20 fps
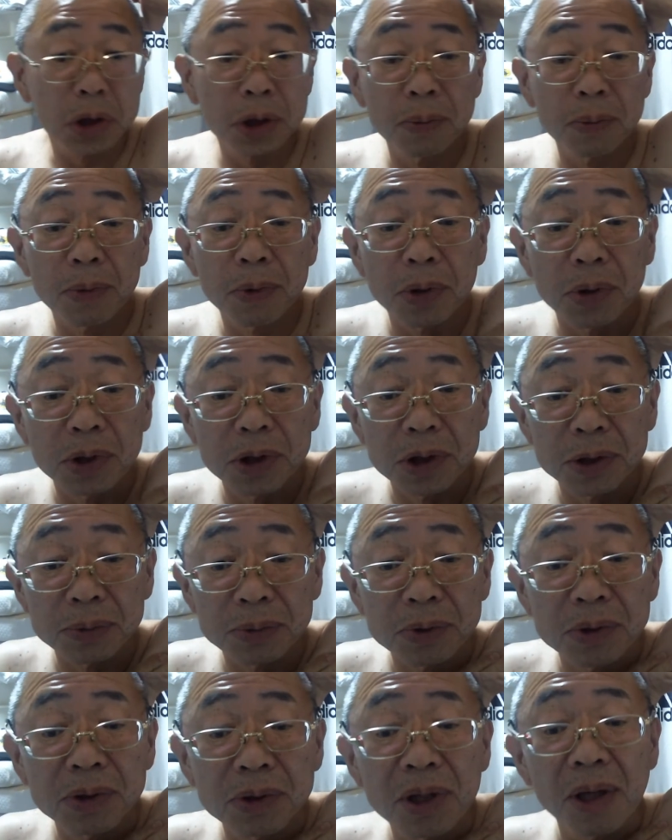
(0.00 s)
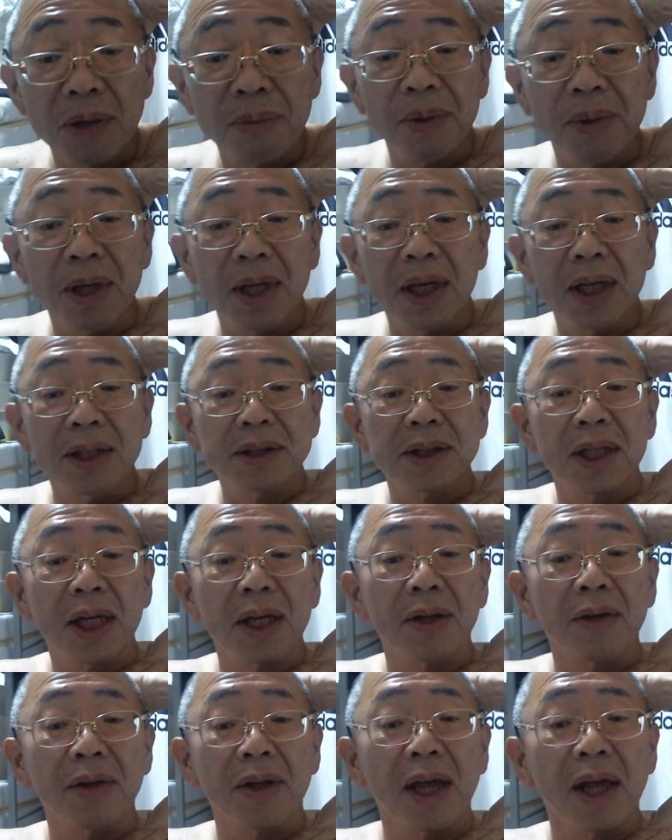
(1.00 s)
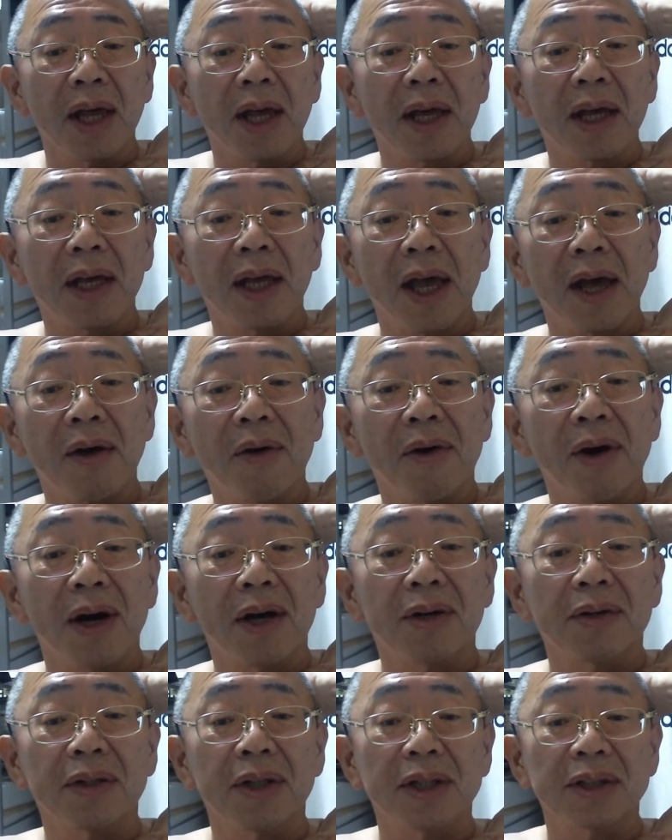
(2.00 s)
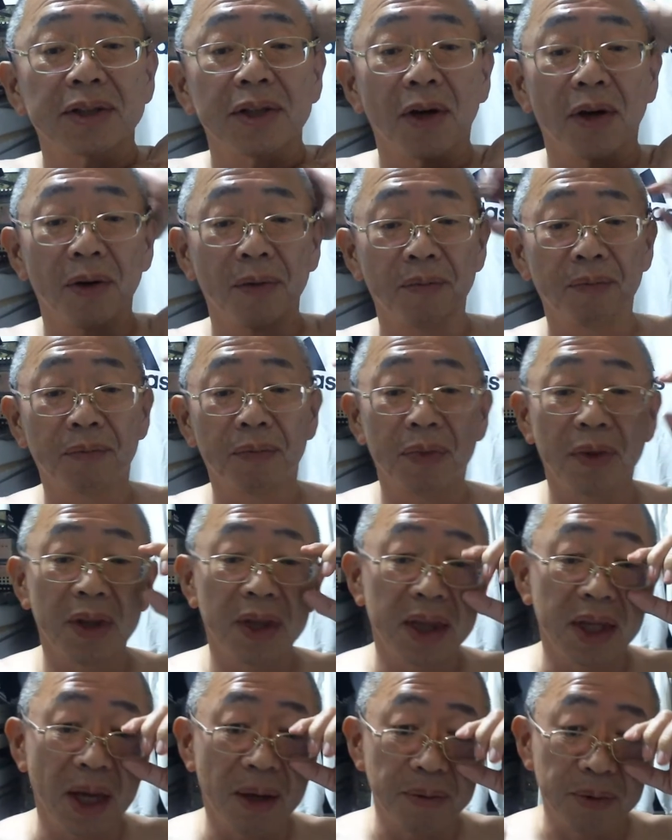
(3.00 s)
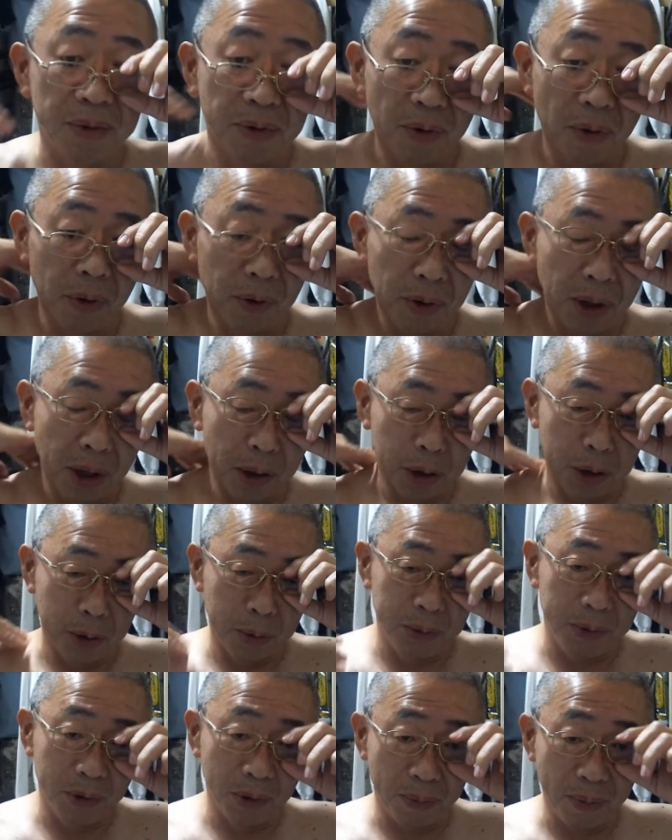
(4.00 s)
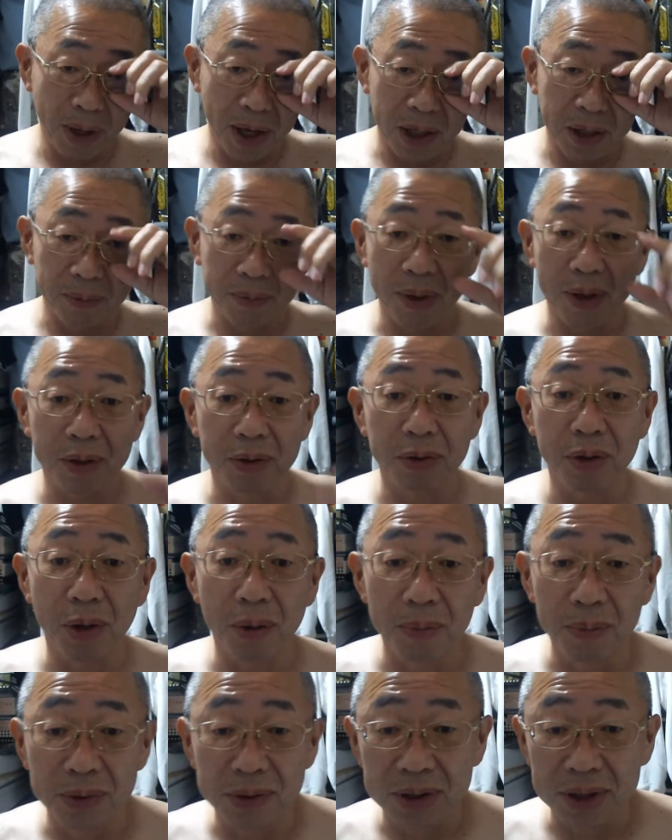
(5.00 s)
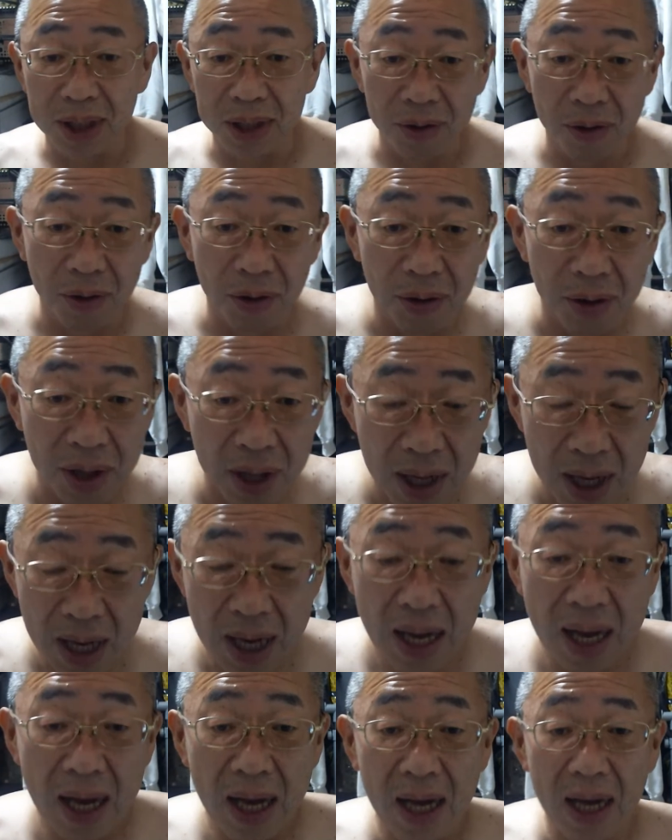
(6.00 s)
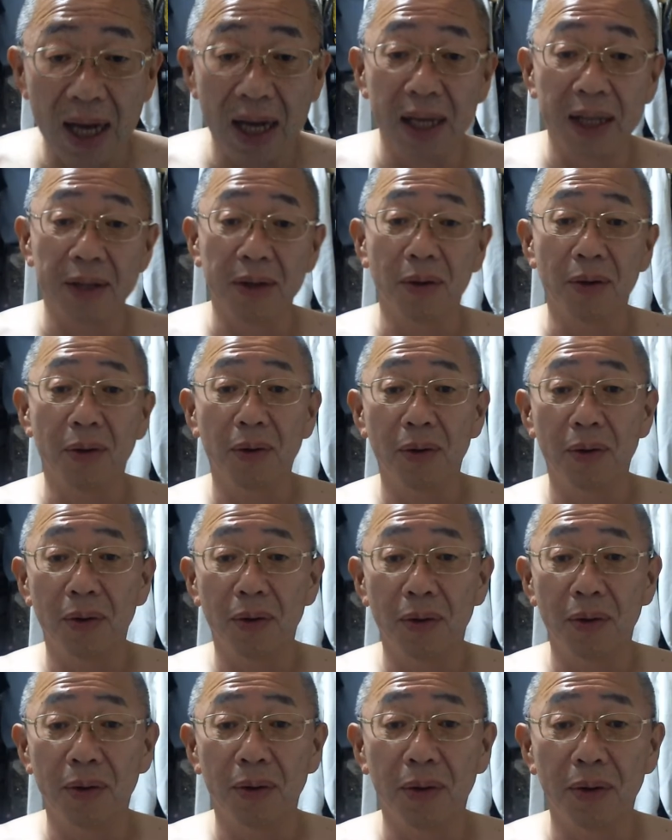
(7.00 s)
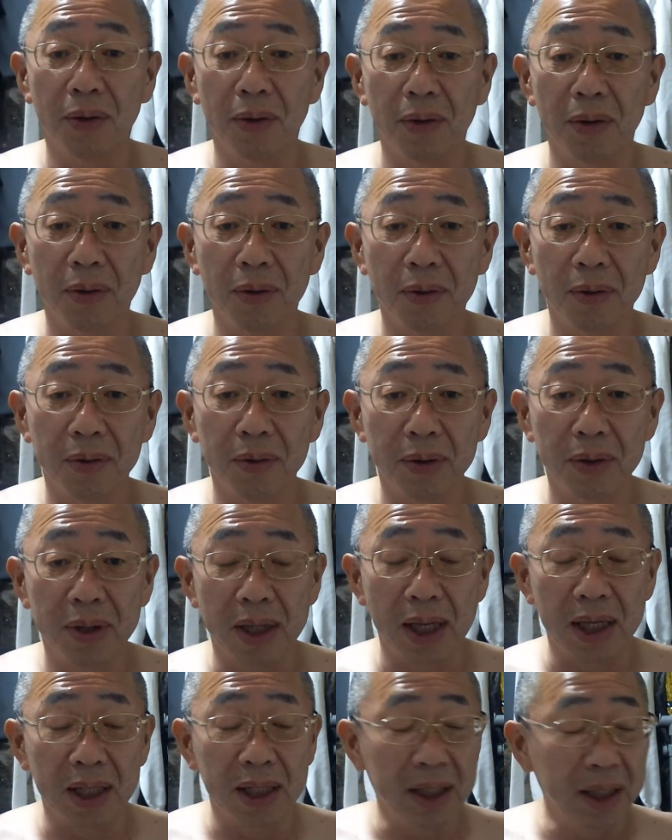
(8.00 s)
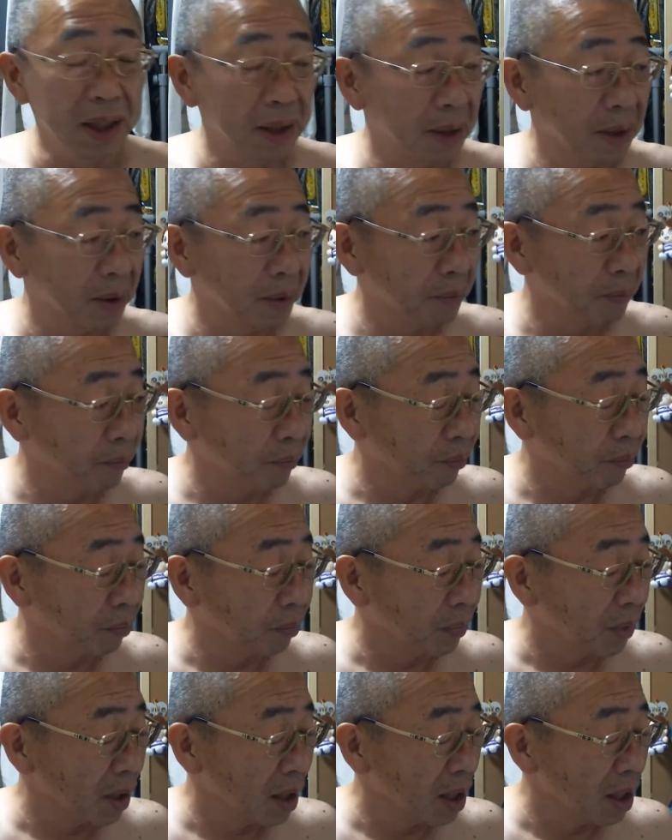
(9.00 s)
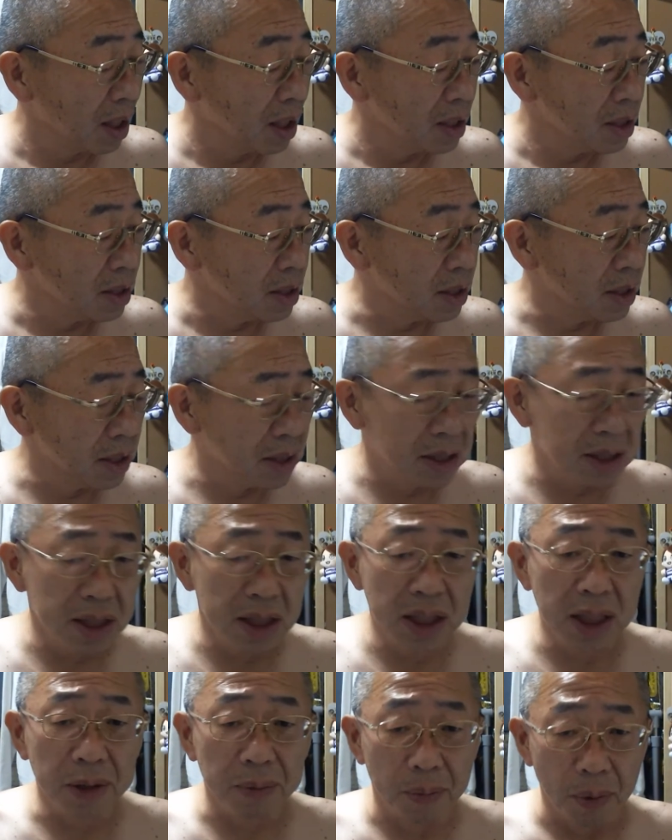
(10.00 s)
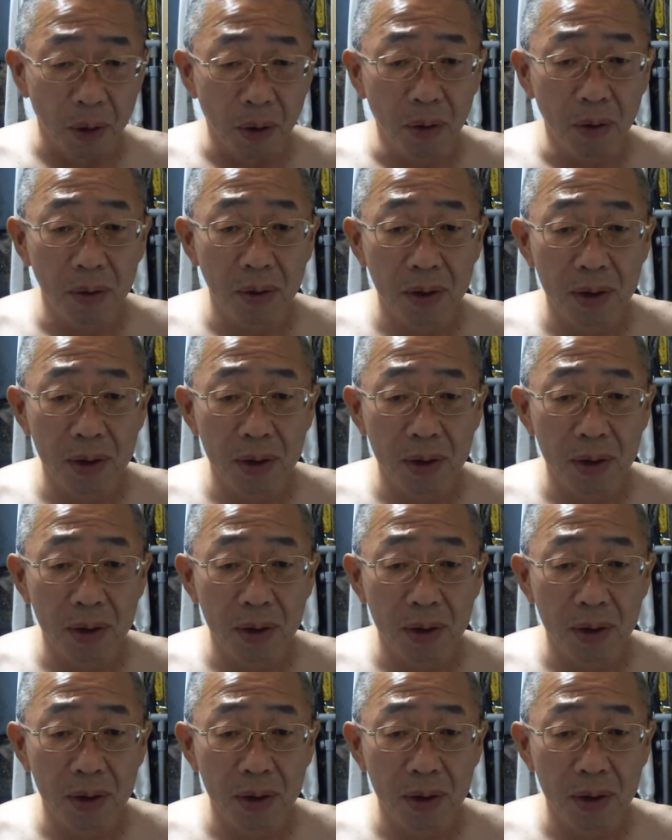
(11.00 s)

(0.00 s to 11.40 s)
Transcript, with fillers: ちも自分では見えへんすけどね結構あるんですよ多分こんな首の周りにもあると思うんですけどあのー、何ジジイボ